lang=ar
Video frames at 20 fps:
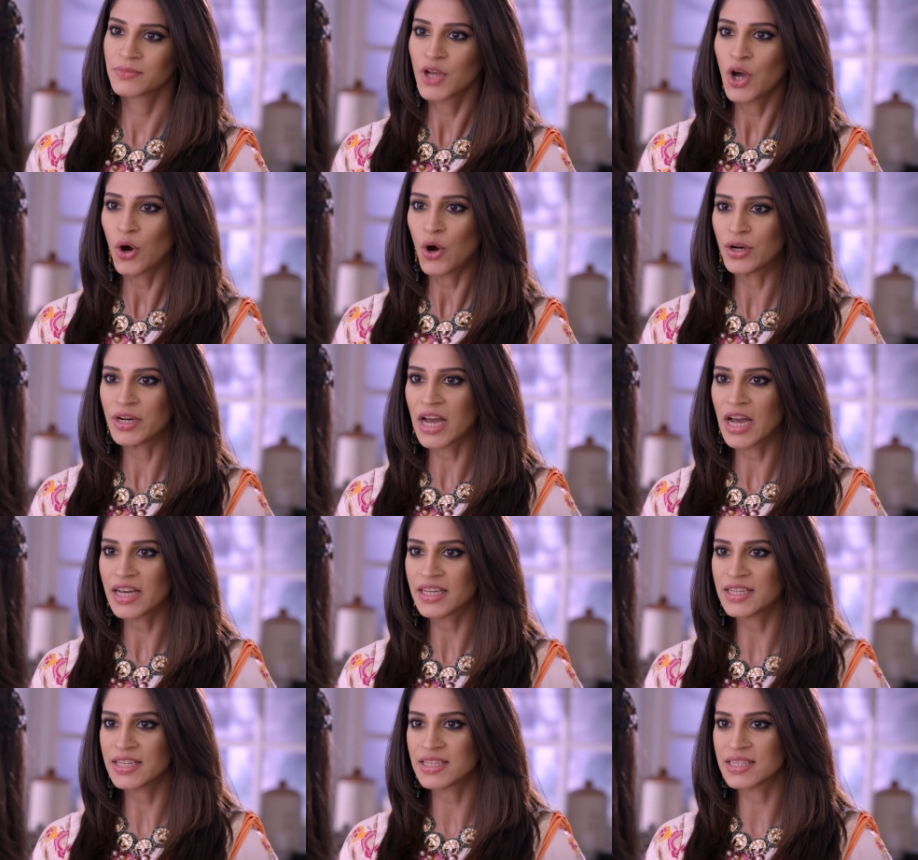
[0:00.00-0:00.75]
ولا
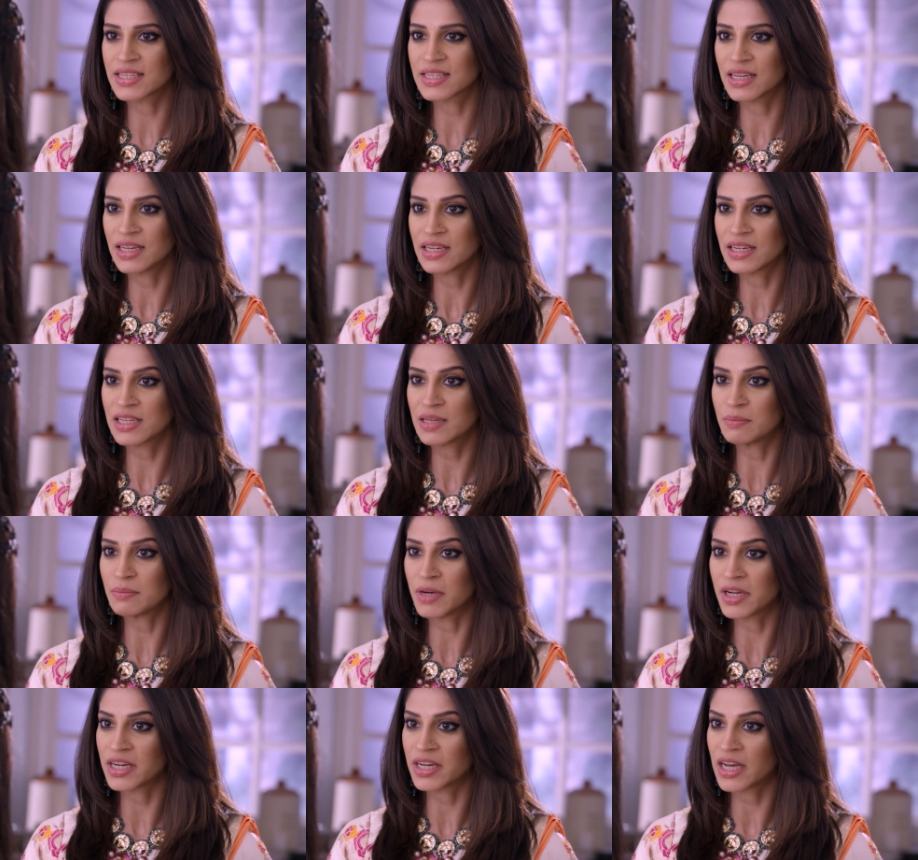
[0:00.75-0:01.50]
حتى رح
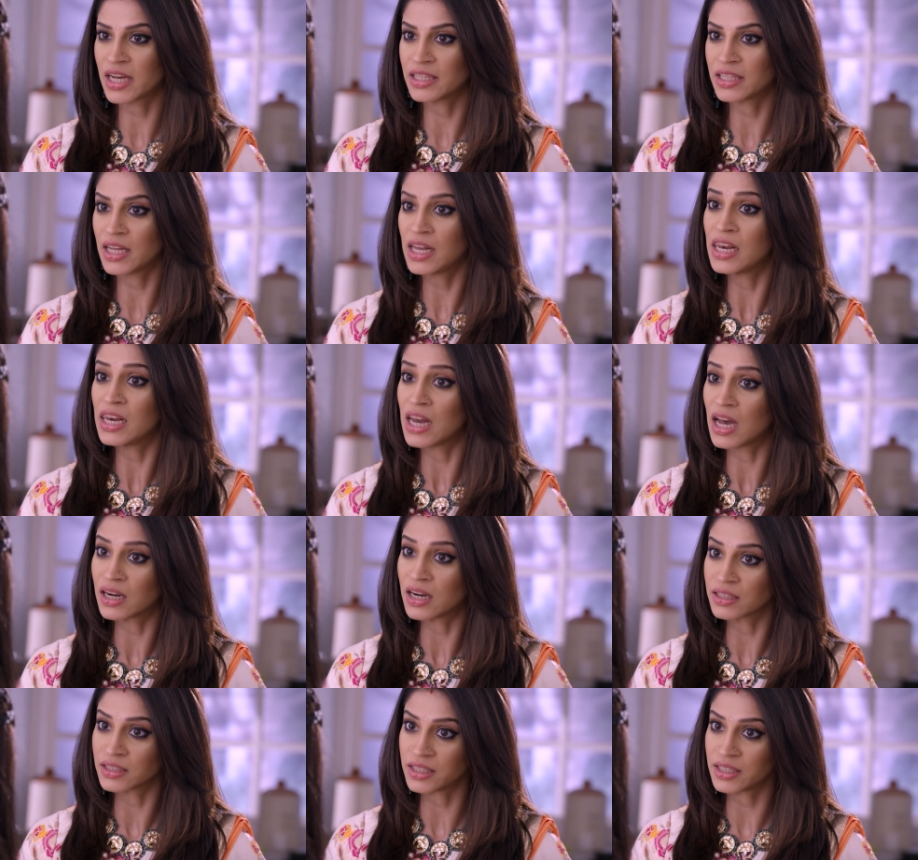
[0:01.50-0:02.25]
تتركها أنها تتعدى
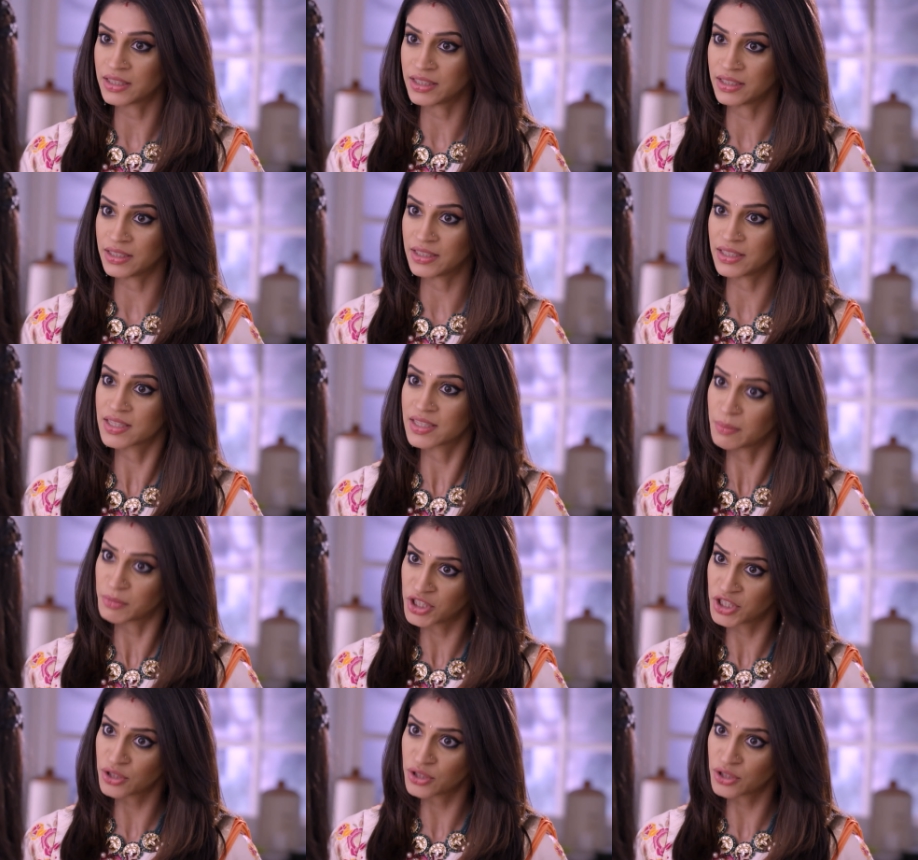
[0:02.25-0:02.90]
حدودها عم